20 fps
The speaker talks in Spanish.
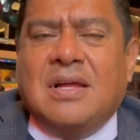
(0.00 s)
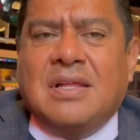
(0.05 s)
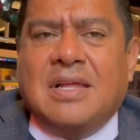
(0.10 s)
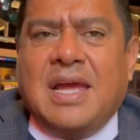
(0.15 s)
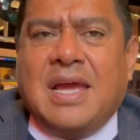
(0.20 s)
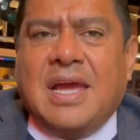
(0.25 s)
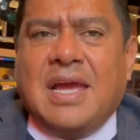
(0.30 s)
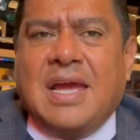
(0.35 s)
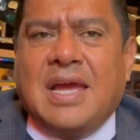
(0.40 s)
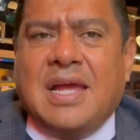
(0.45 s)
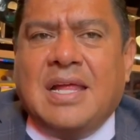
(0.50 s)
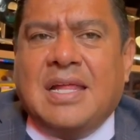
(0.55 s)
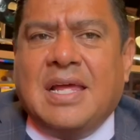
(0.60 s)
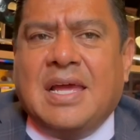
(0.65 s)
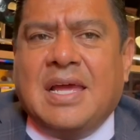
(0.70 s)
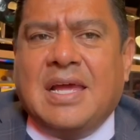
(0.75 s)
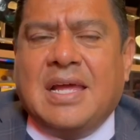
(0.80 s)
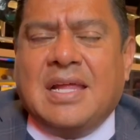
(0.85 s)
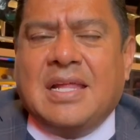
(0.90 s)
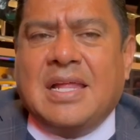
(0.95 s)

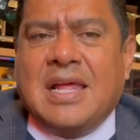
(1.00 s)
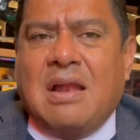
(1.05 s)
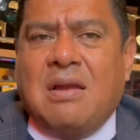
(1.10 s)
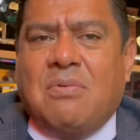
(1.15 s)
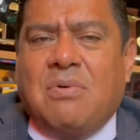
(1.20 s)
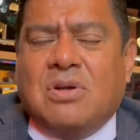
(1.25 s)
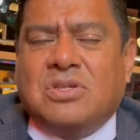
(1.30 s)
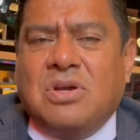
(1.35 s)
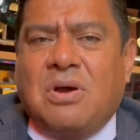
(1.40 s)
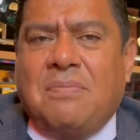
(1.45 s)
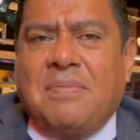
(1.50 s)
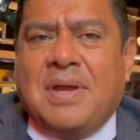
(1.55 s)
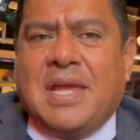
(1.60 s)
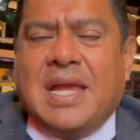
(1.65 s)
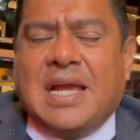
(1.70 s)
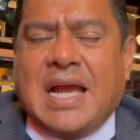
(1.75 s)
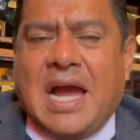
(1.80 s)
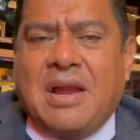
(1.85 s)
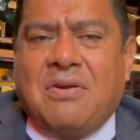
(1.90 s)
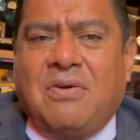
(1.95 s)
del boxeo
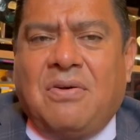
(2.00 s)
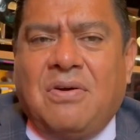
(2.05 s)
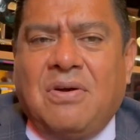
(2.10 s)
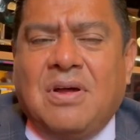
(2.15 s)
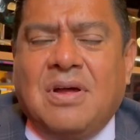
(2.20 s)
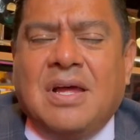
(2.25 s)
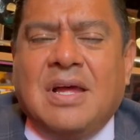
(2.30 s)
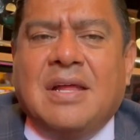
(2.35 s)
mexicano,